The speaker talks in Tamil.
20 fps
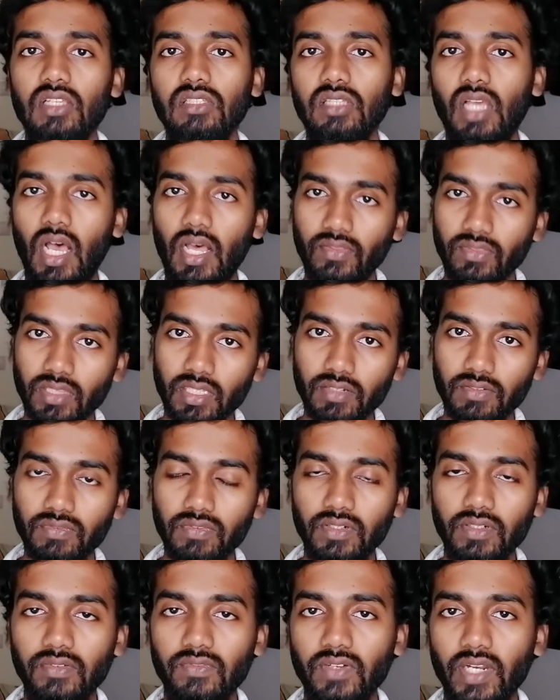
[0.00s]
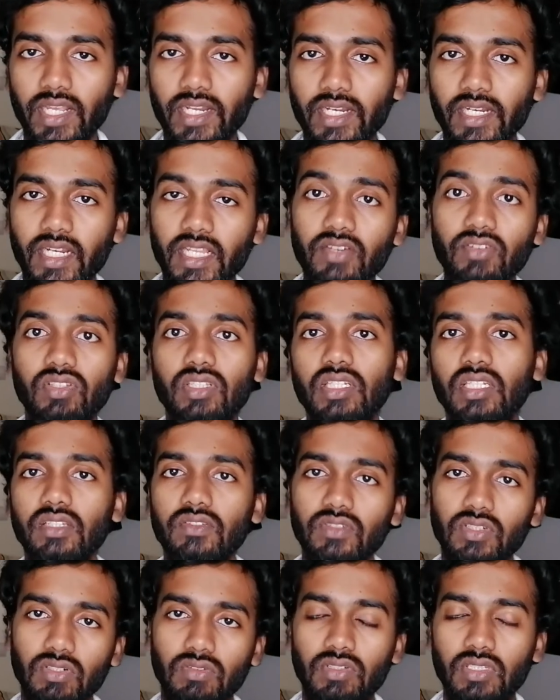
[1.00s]
ஸோ அந்த ஃப்ளைட்லேயே வந்துட்டு
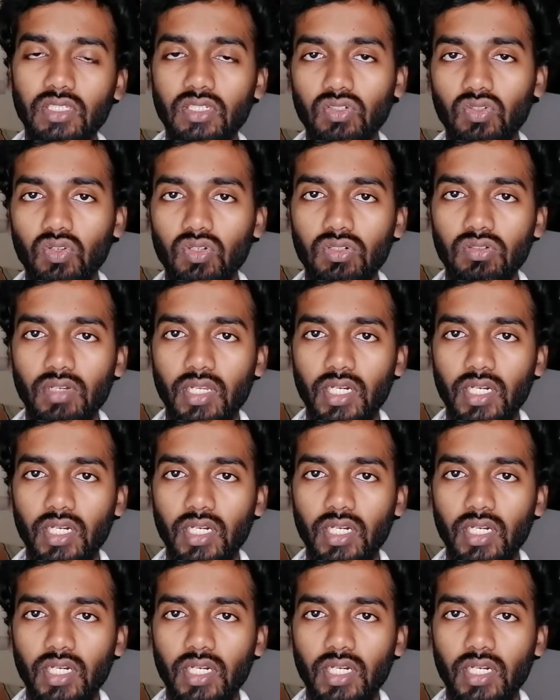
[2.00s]
இவங்க வந்துட்டு கொண்டு